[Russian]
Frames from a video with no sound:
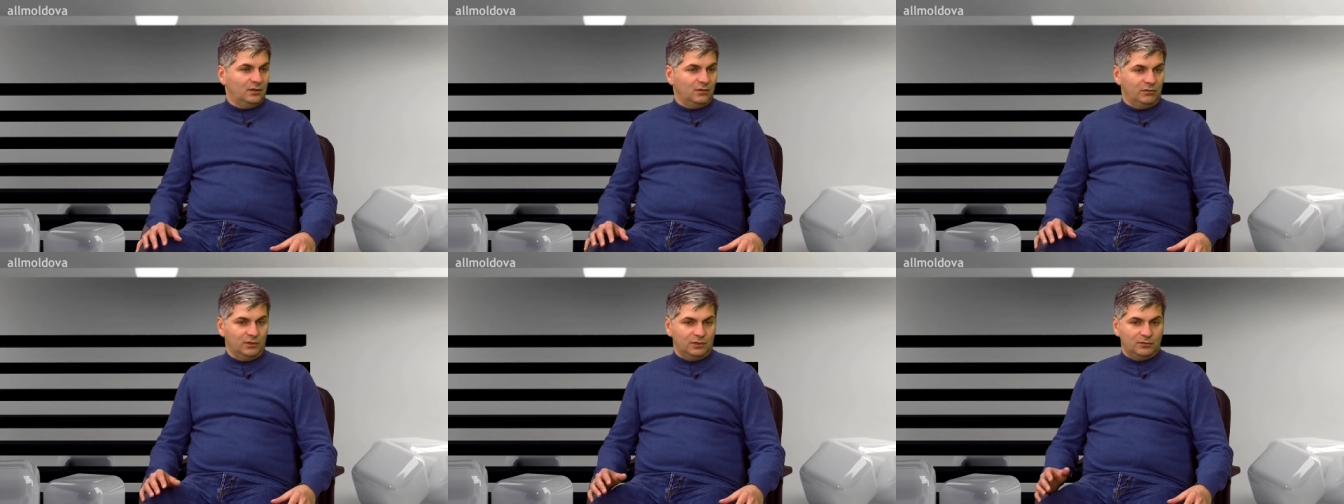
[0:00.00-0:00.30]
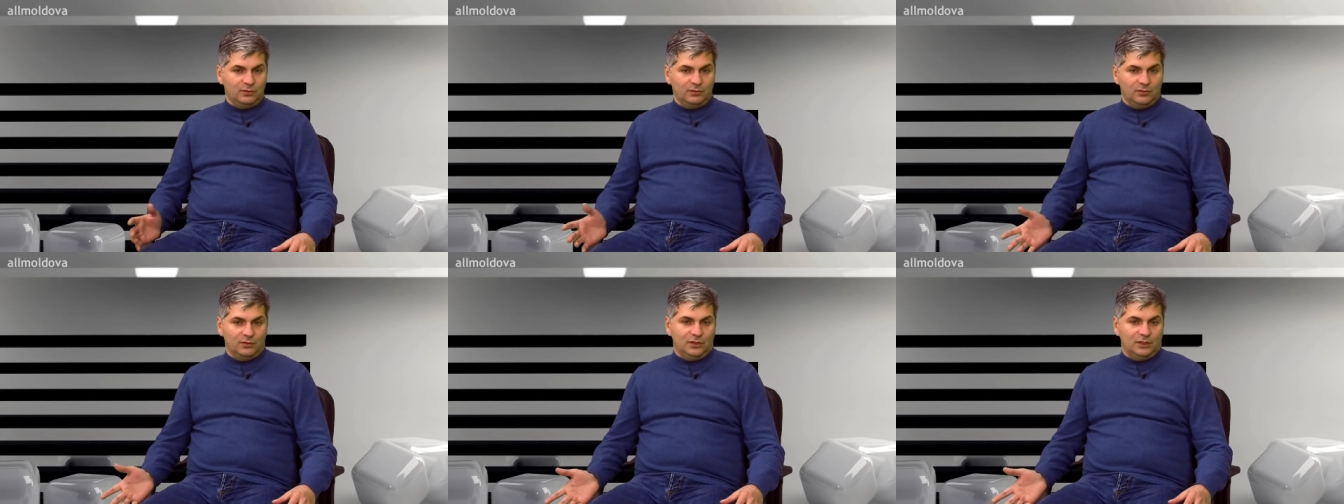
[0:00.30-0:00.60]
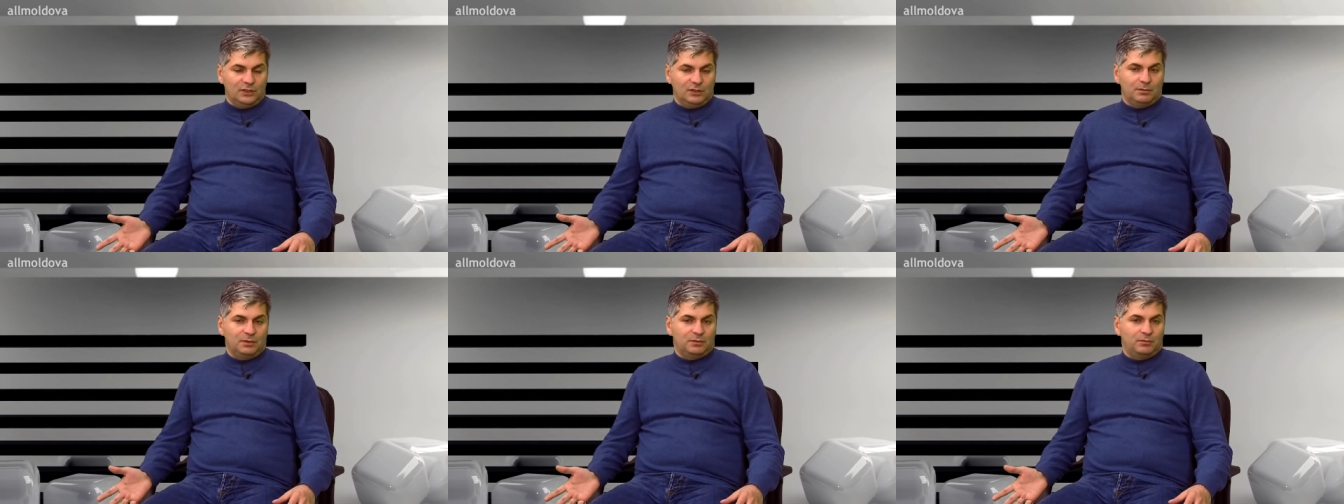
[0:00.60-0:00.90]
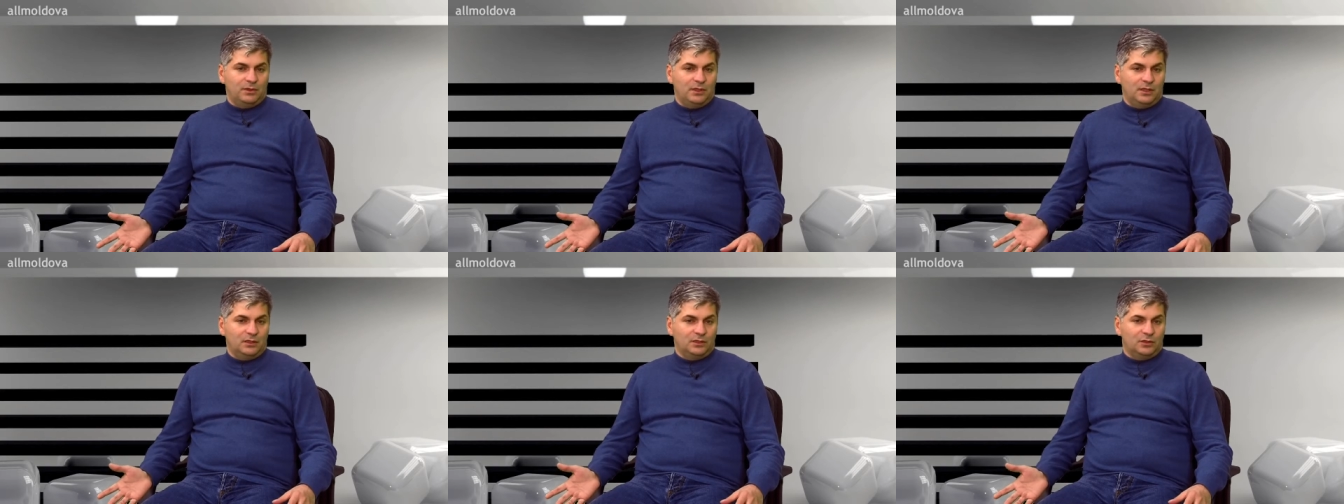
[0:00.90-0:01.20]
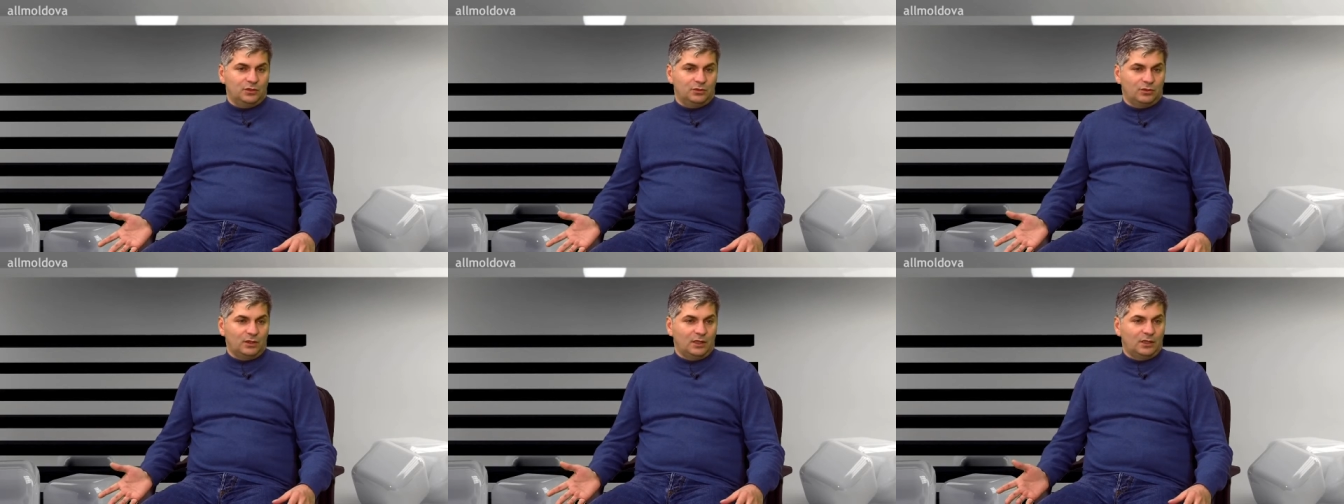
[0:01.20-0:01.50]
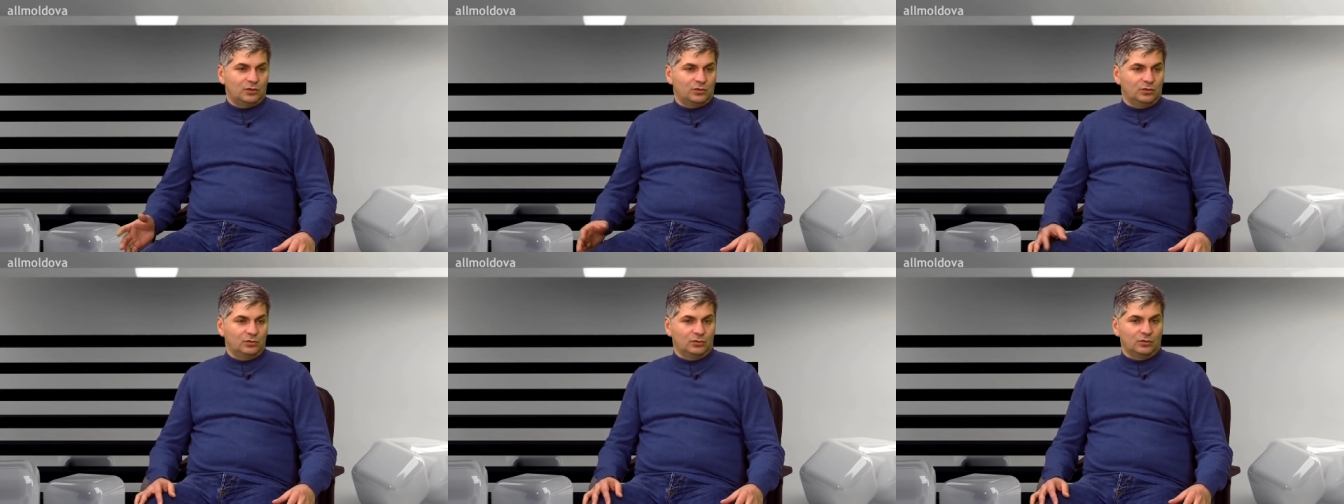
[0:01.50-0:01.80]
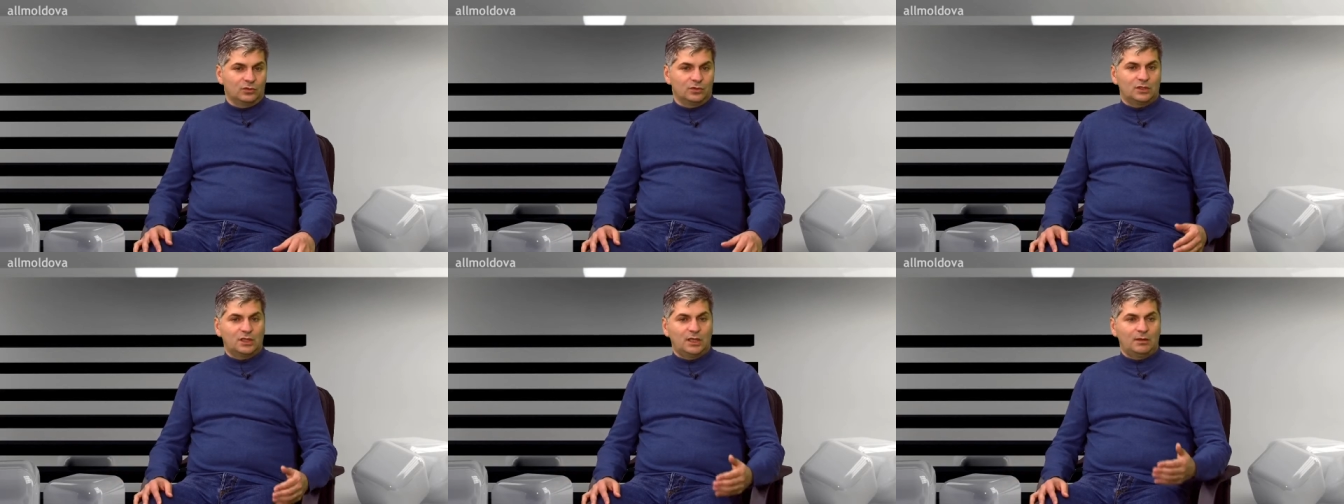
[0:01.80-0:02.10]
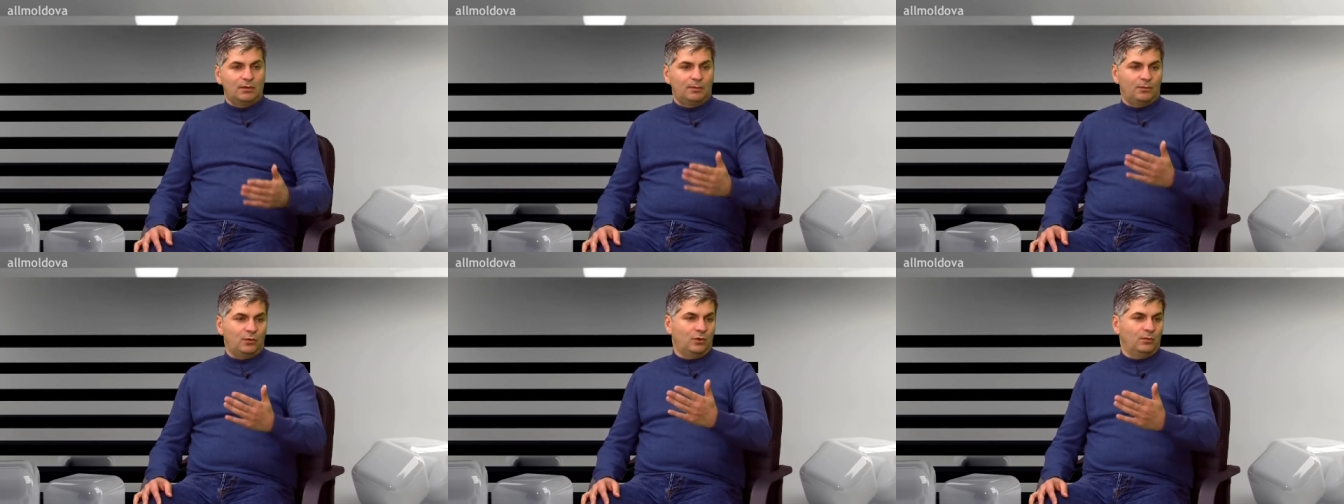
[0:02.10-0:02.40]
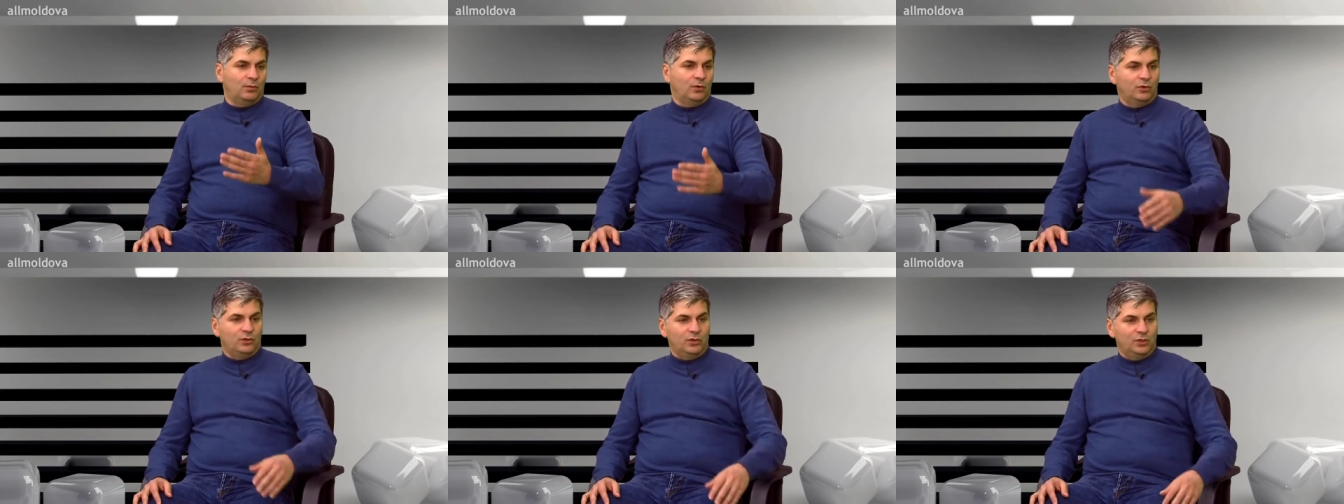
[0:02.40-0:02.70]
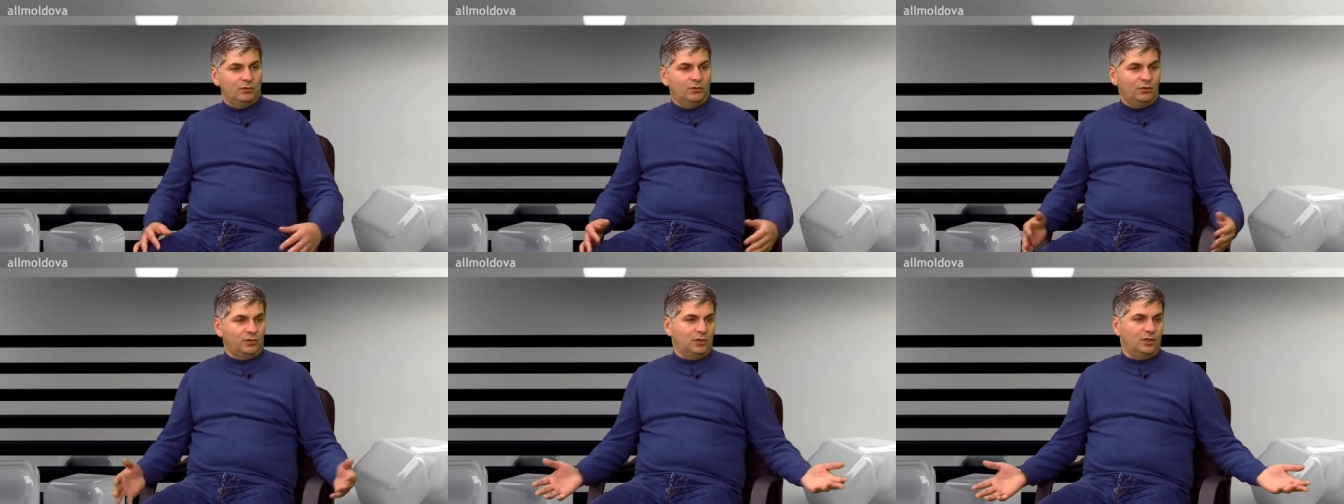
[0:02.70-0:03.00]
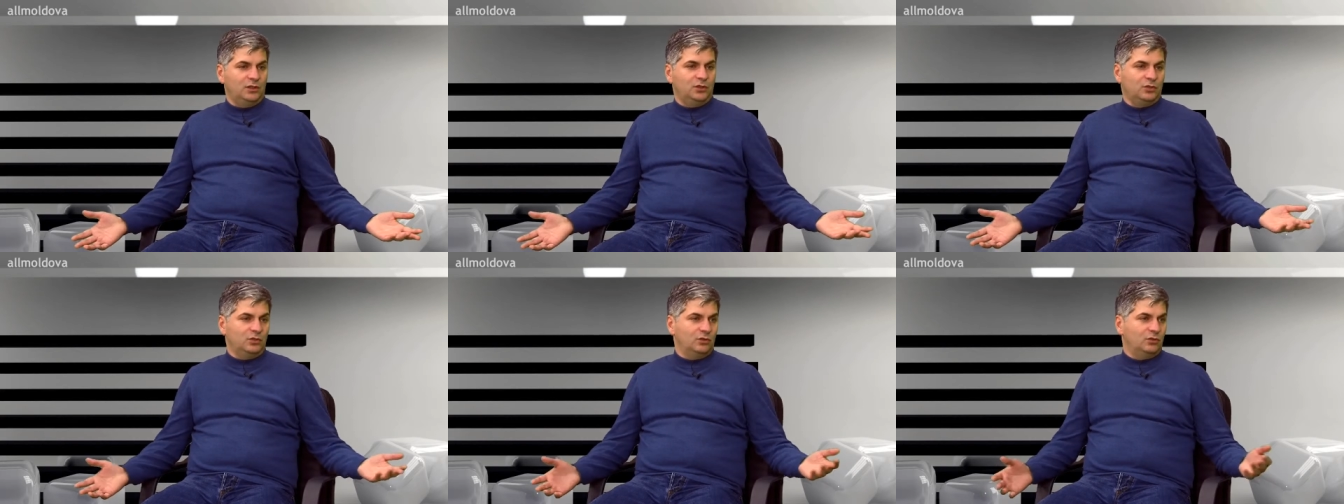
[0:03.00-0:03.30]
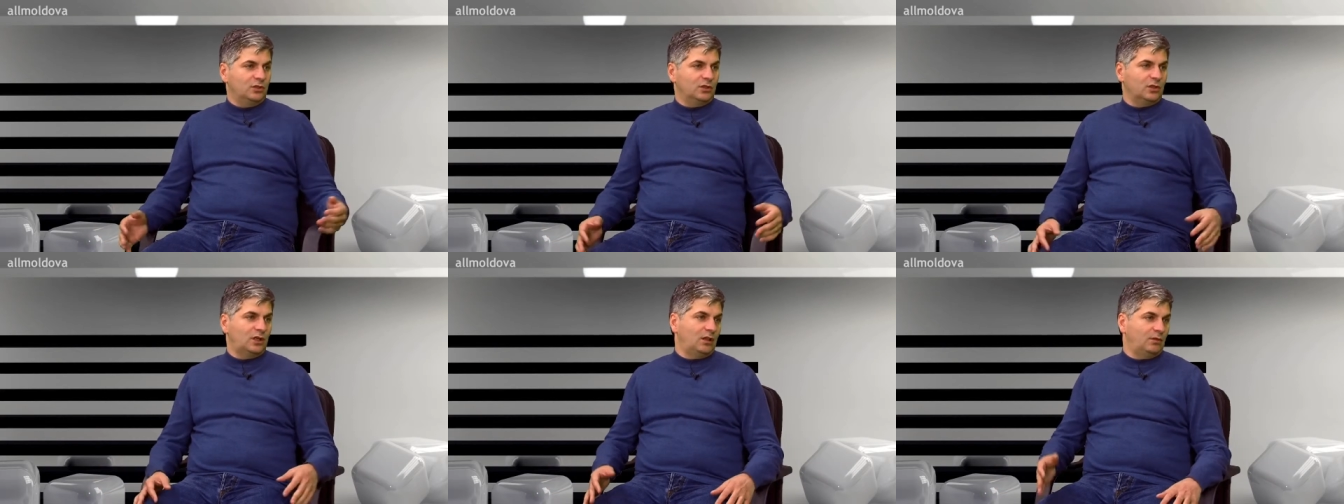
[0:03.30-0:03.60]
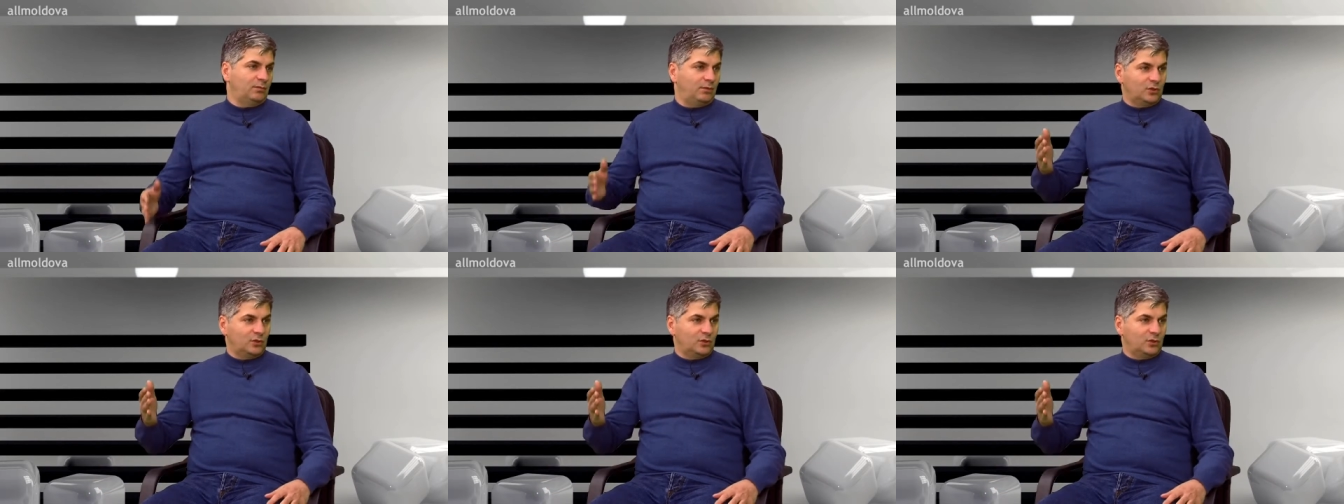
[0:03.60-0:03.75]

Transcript: Ведь э, если посмотреть на ситуацию, тот же самый, по-моему, Маурини вообще ничего не играл.